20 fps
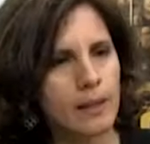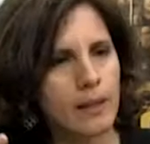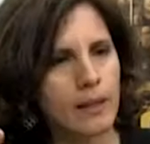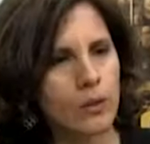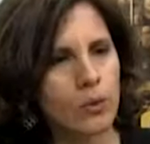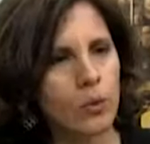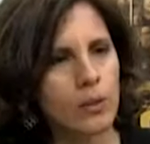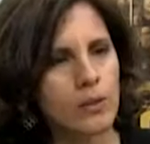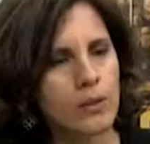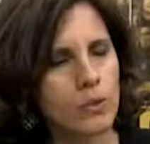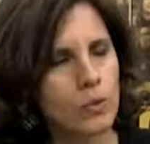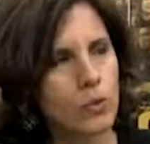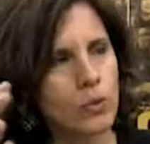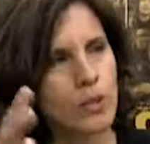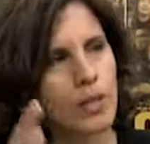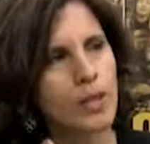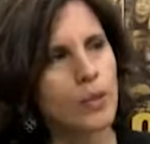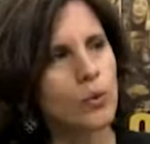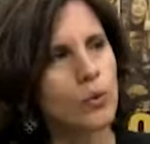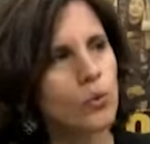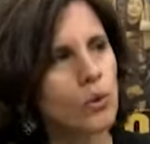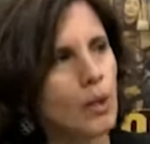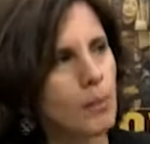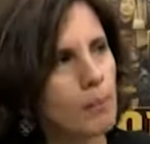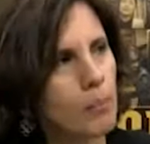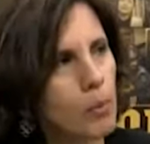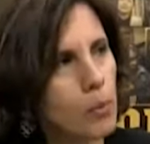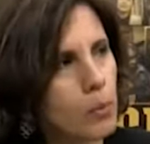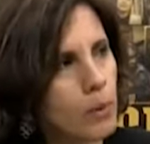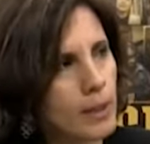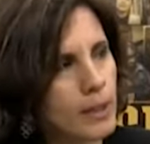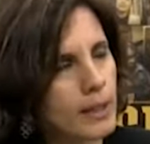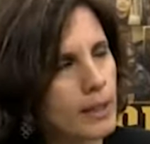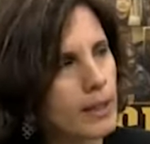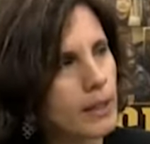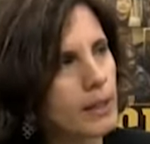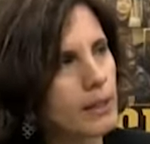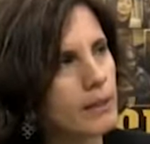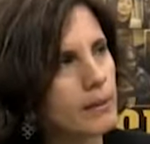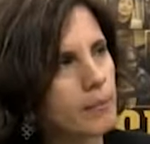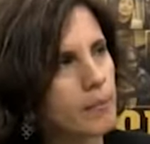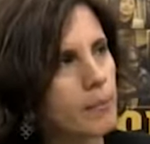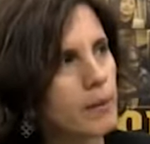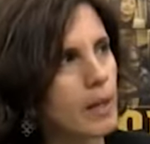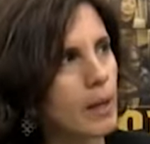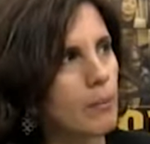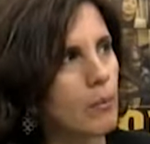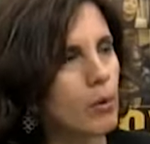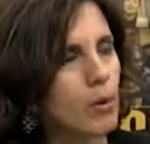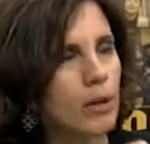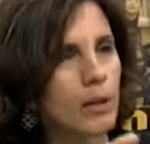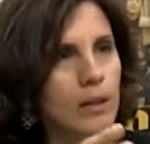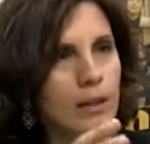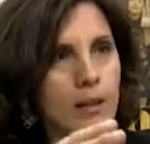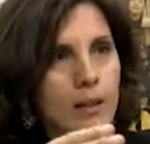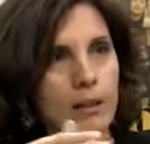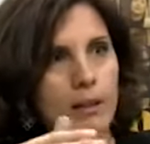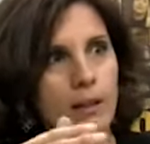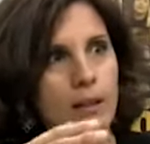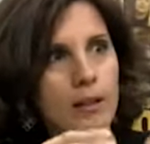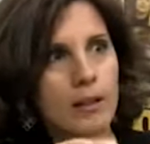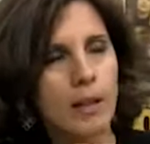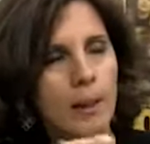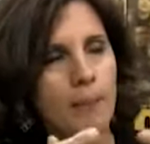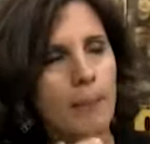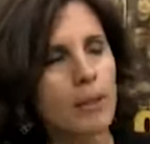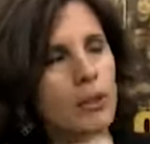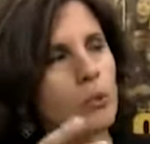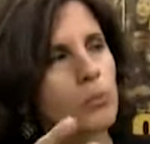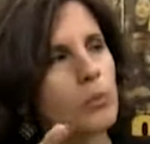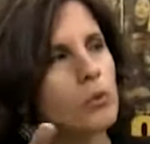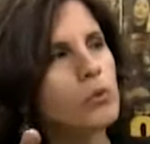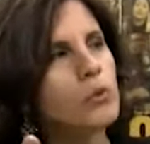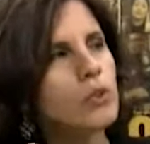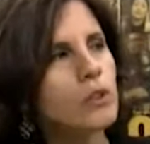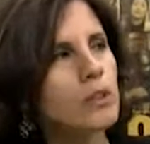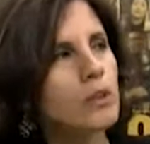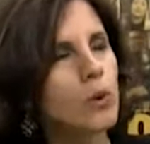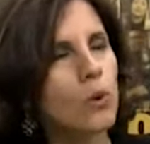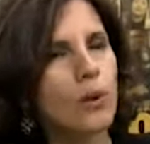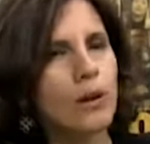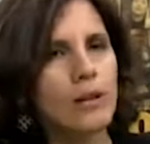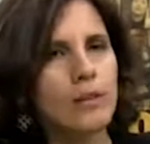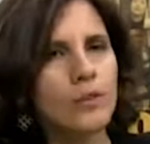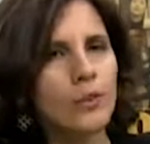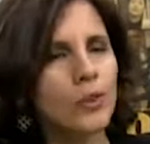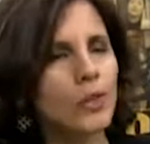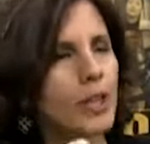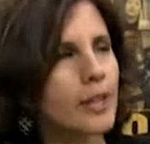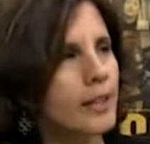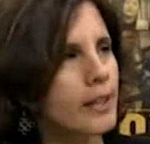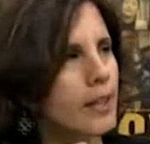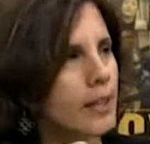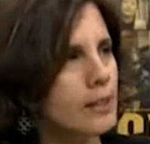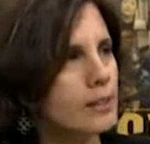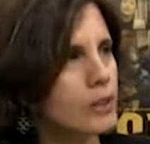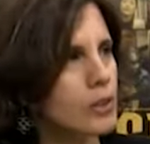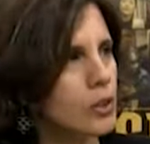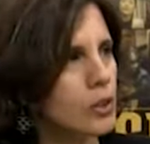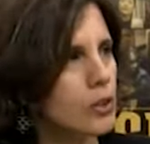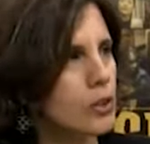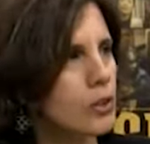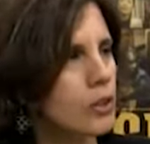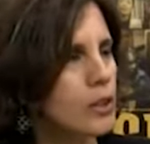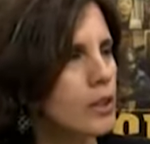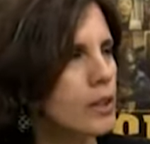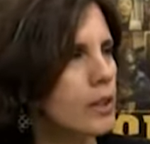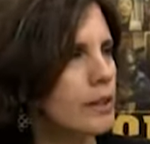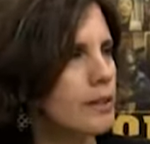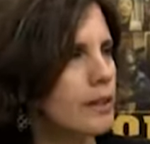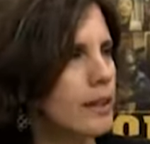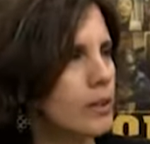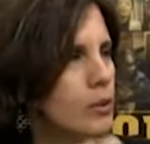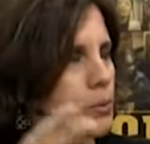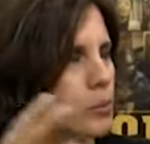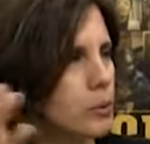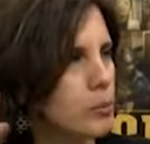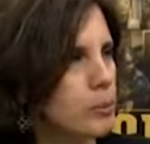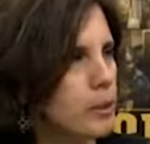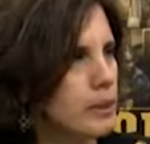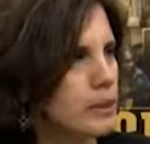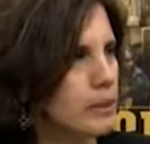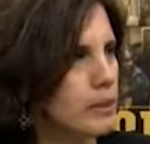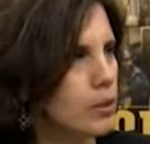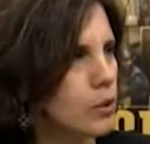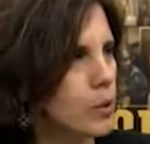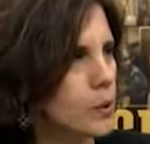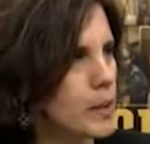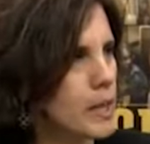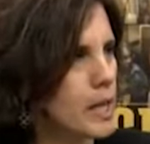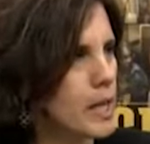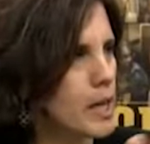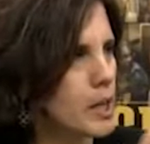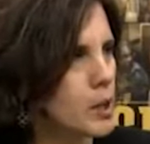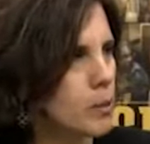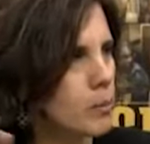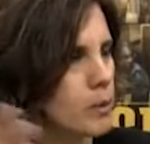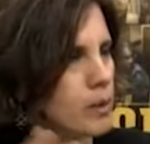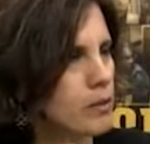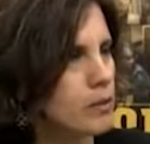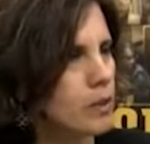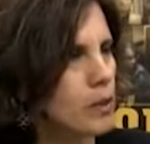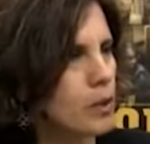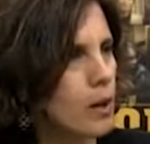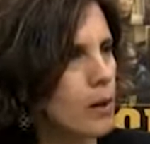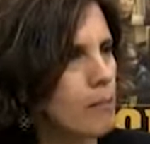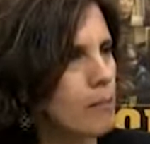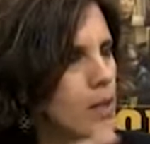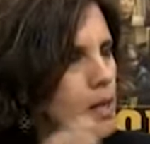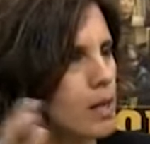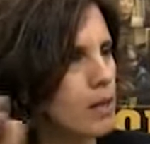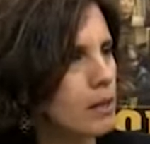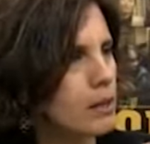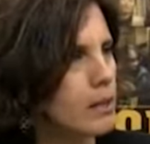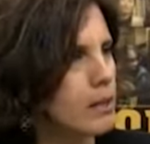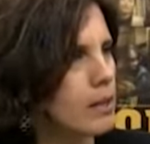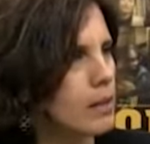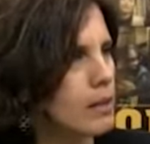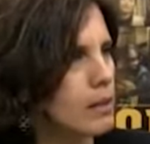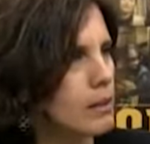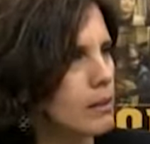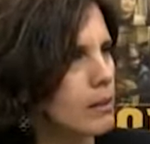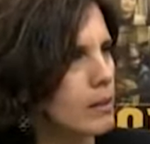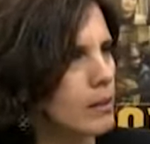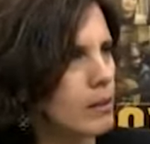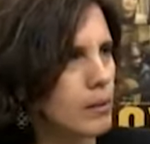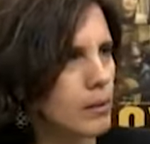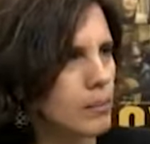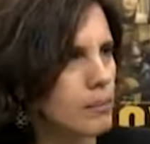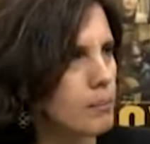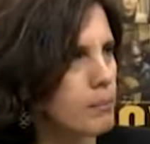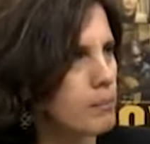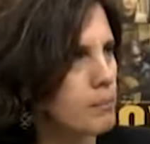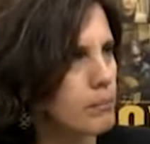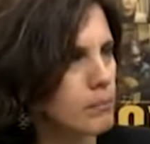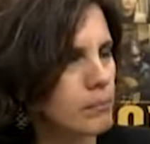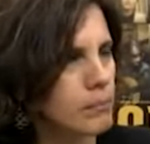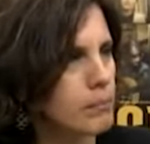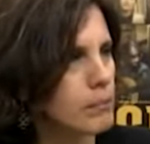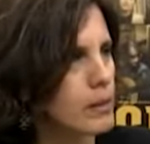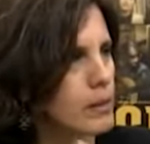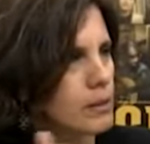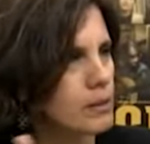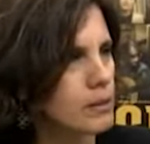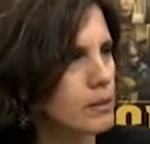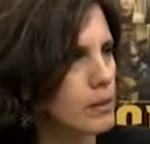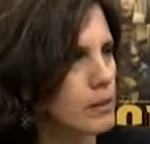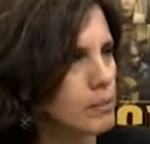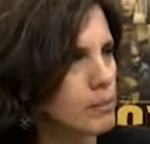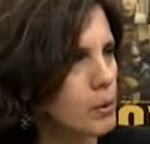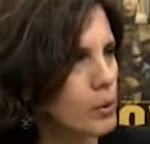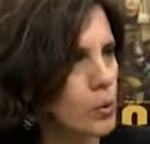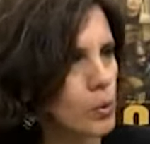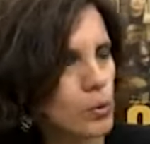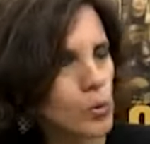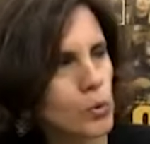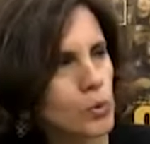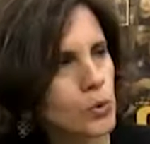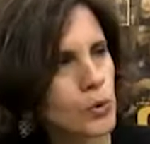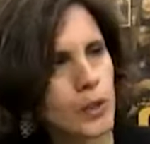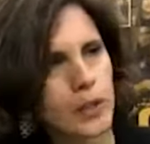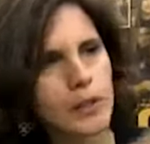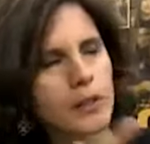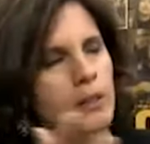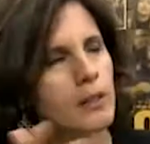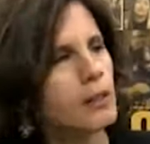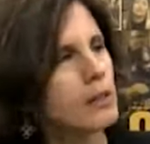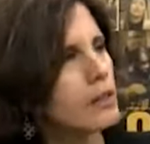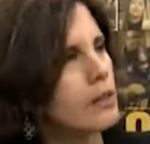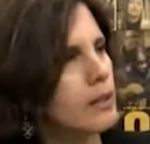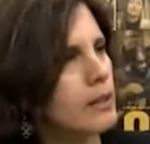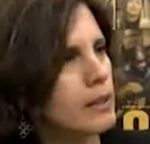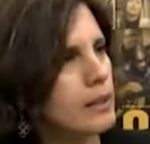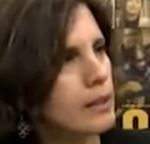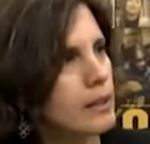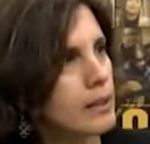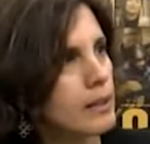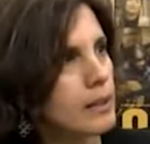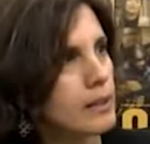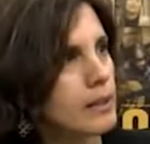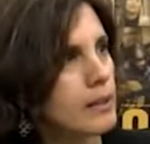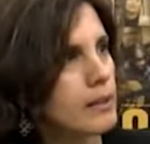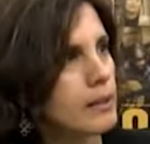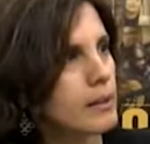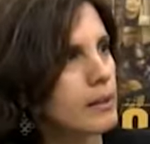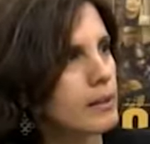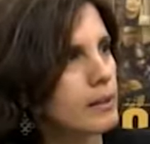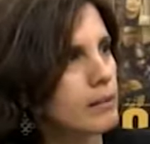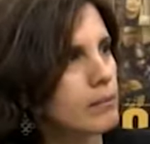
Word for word: que tú has hecho esta denuncia pública, digamos, el aspecto positivo? ¿Cuál ha sido la reacción? tanto por parte del gobierno, Ministerio de Ambiente, eh, este, produce. Eh,